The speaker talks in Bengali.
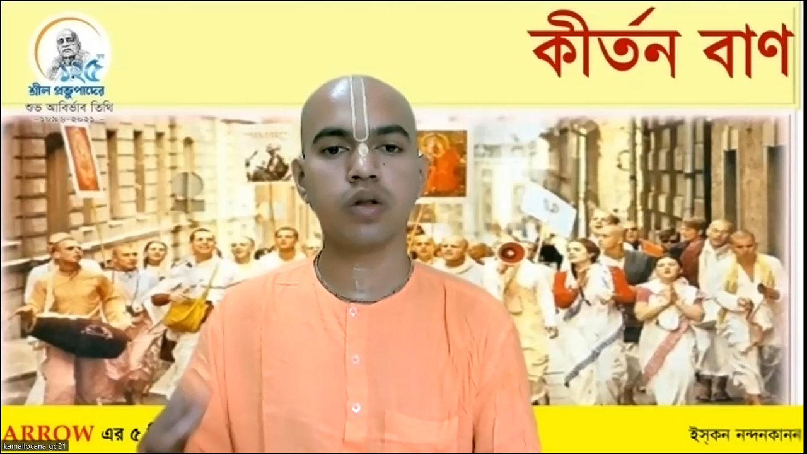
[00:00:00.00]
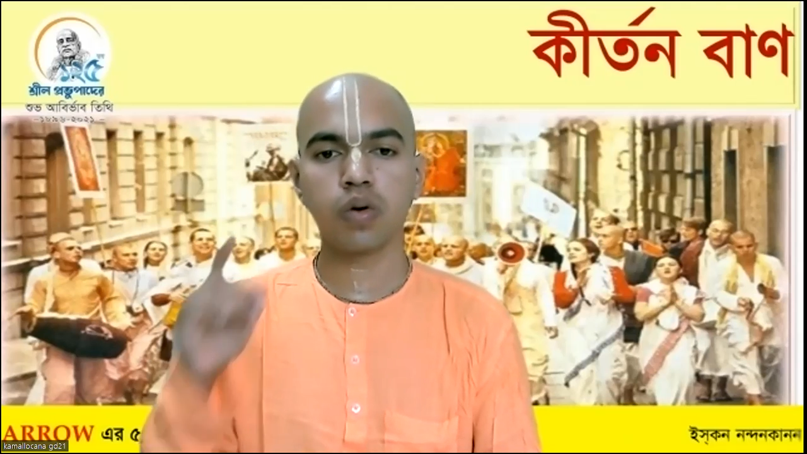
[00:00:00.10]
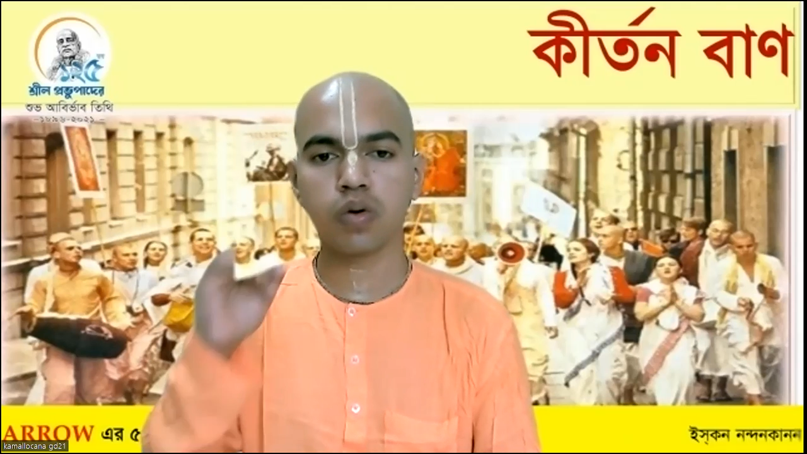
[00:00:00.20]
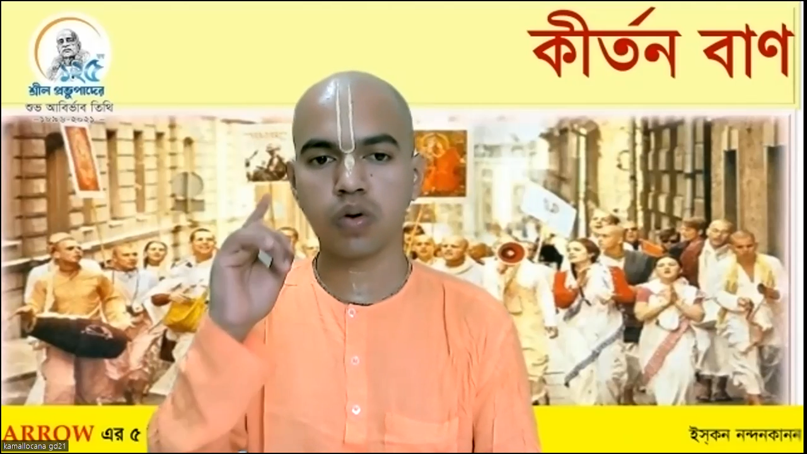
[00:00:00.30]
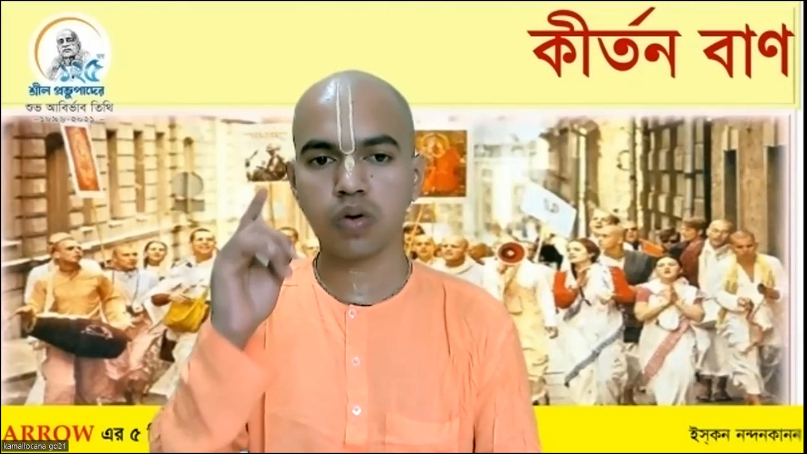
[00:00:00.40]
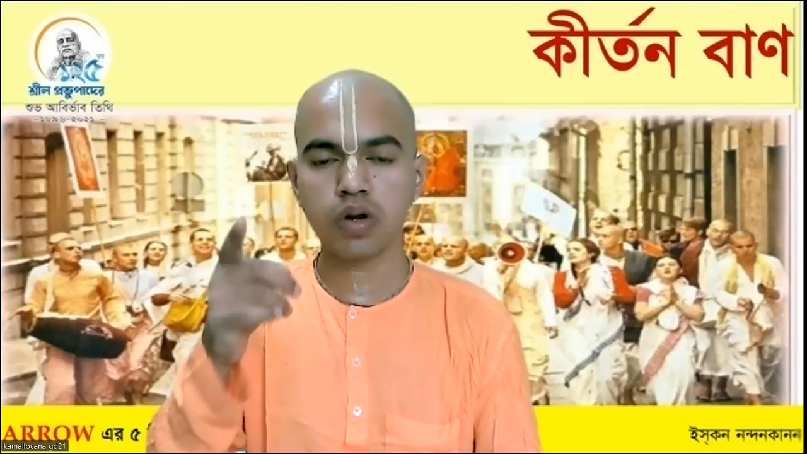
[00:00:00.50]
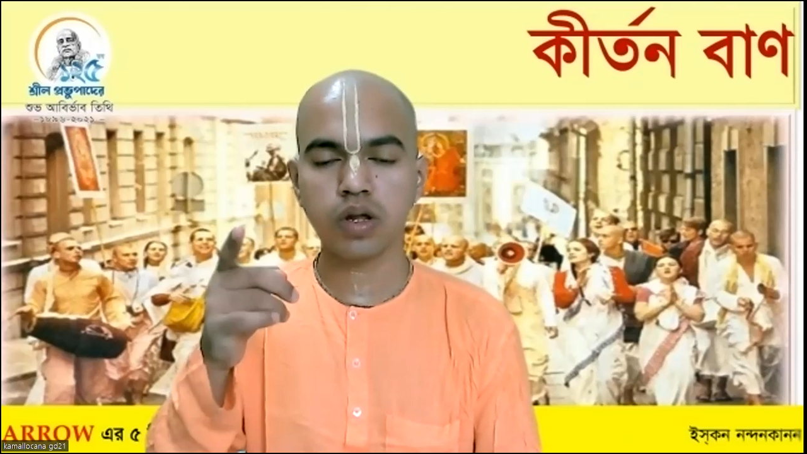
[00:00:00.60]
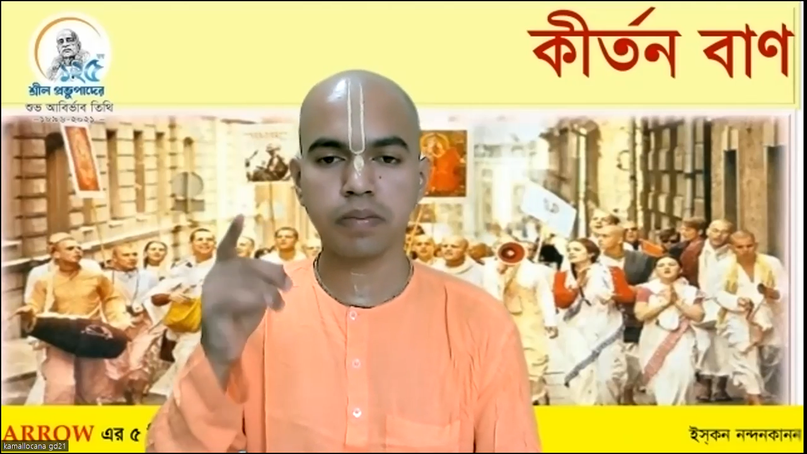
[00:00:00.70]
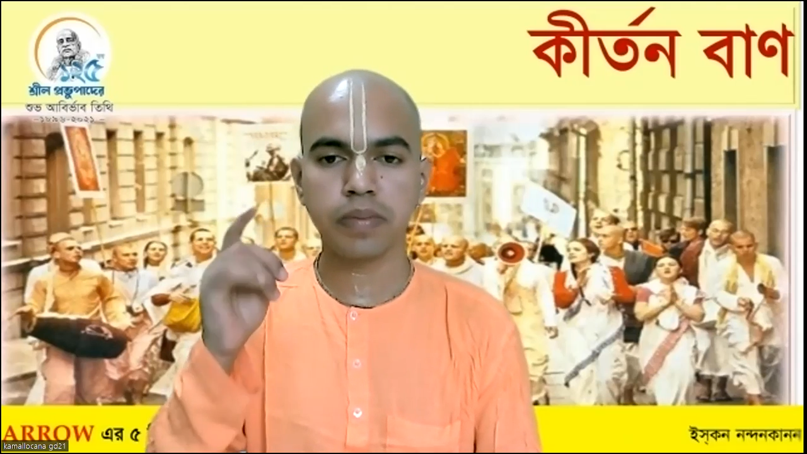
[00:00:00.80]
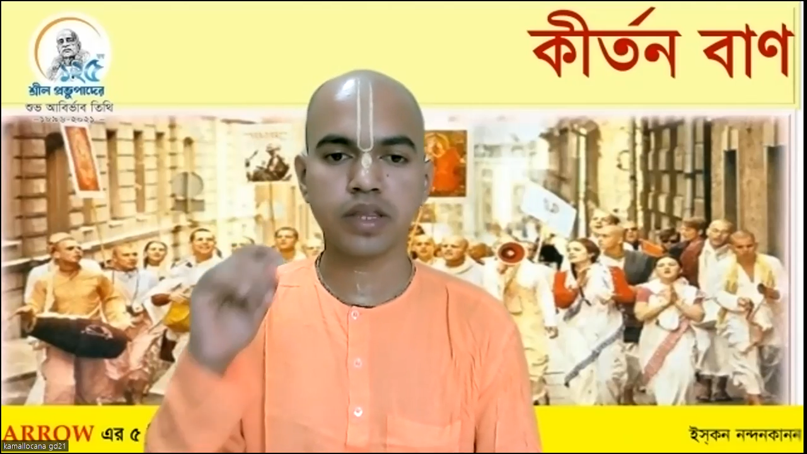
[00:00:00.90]
লক্ষ্য করে
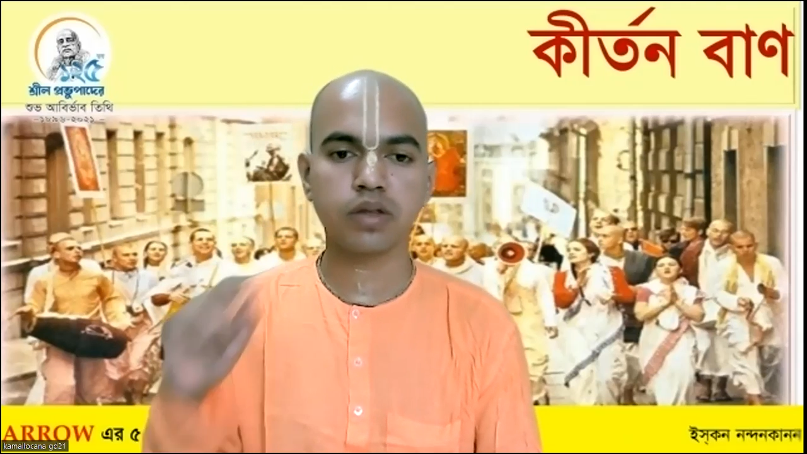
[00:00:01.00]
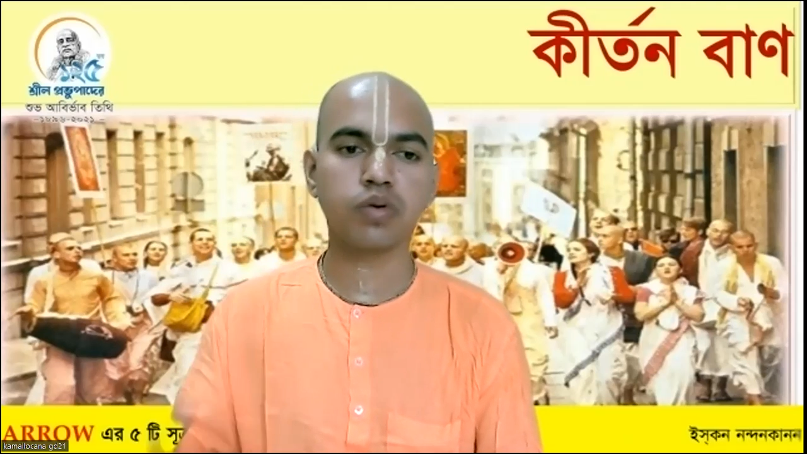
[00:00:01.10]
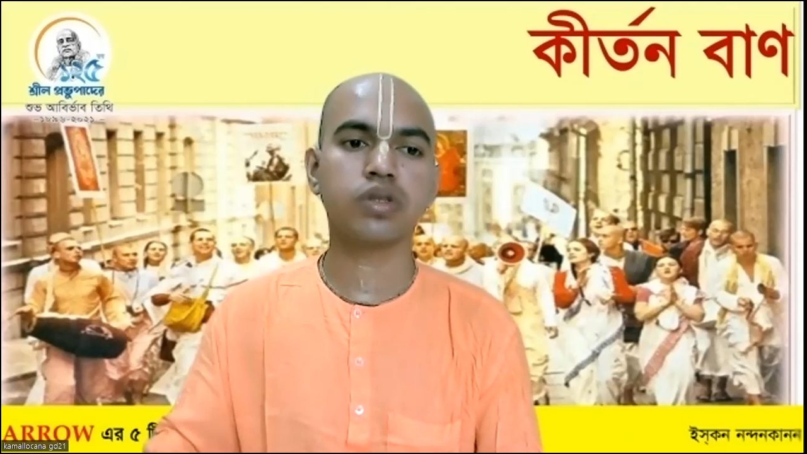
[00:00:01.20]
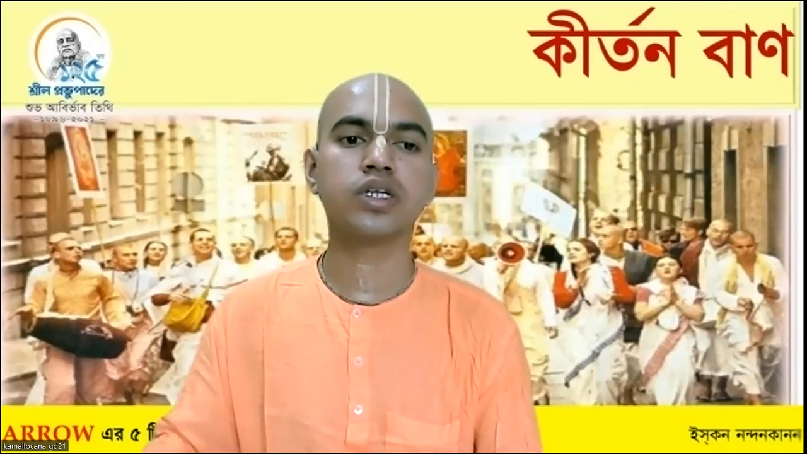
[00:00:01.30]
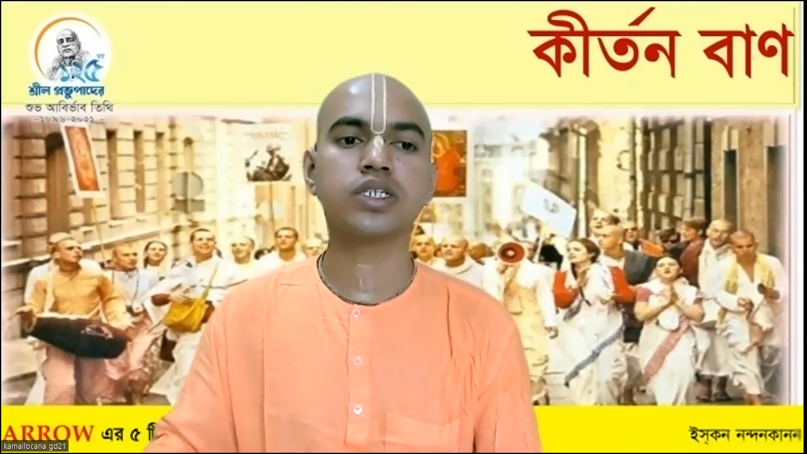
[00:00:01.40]
ভেদ করতে